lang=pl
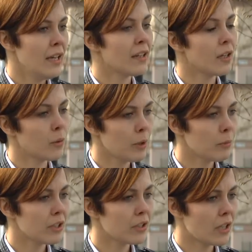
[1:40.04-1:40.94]

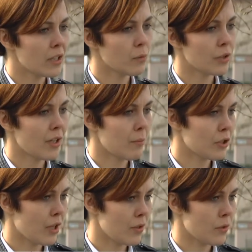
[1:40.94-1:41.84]
Reagujemy także na zgłoszenia
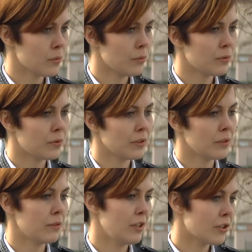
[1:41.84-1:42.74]
mieszkańców.
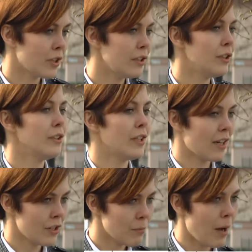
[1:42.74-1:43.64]
Jeżeli
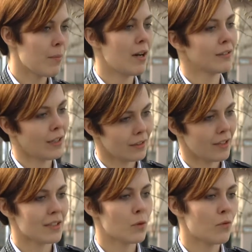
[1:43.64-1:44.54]
jakaś mama,
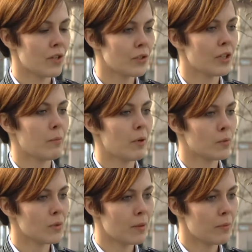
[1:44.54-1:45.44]
tata zauważy, że na
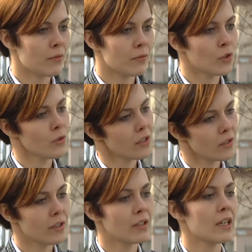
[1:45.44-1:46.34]
placu zabaw coś
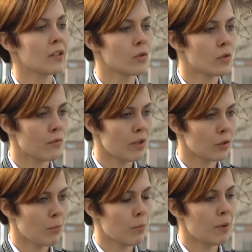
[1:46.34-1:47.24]
jest nie tak, coś co
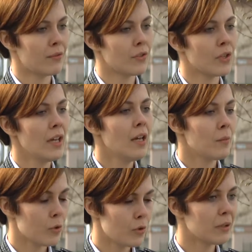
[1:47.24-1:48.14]
warto poprawić,
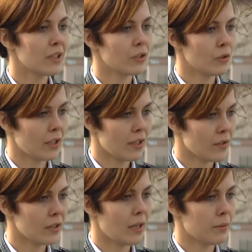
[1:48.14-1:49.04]
prosimy także o takie
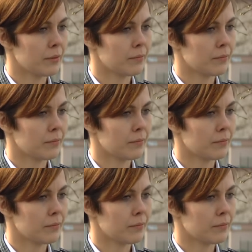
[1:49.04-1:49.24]
sygnały.